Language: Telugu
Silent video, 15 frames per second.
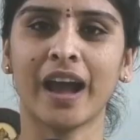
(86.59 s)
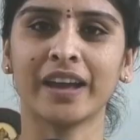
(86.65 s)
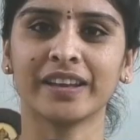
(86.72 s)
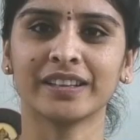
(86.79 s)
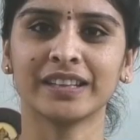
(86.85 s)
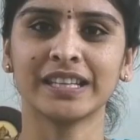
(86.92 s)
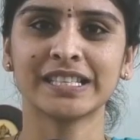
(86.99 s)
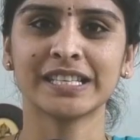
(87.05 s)
హాయ్
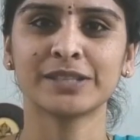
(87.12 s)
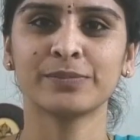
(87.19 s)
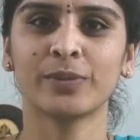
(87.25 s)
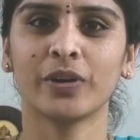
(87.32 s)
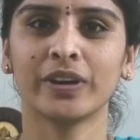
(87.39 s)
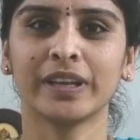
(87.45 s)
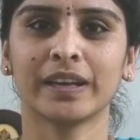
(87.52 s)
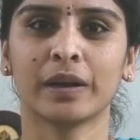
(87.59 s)
దిస్ ఇస్
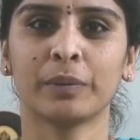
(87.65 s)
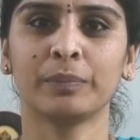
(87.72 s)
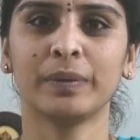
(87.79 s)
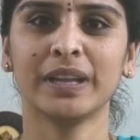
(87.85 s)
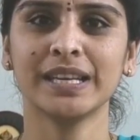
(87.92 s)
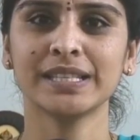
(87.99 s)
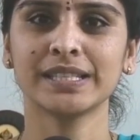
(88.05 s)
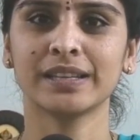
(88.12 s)
మోనికా
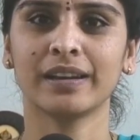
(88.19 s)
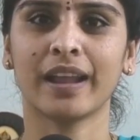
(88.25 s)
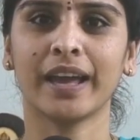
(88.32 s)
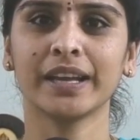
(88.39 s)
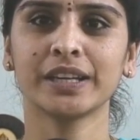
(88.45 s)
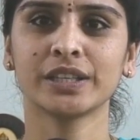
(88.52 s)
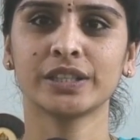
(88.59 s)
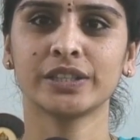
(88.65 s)
ప్లీజ్
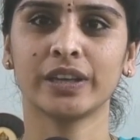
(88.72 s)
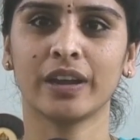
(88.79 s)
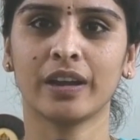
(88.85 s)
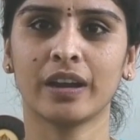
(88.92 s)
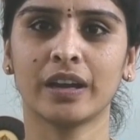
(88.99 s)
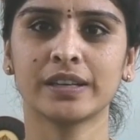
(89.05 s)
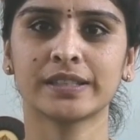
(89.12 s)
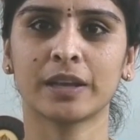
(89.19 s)
లైక్
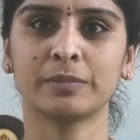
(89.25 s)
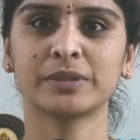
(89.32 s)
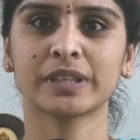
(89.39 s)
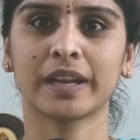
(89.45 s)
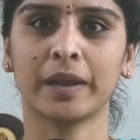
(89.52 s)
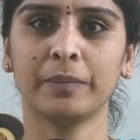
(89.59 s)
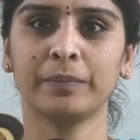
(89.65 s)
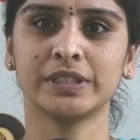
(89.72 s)
షేర్ అండ్
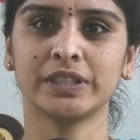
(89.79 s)
సబ్స్క్రైబ్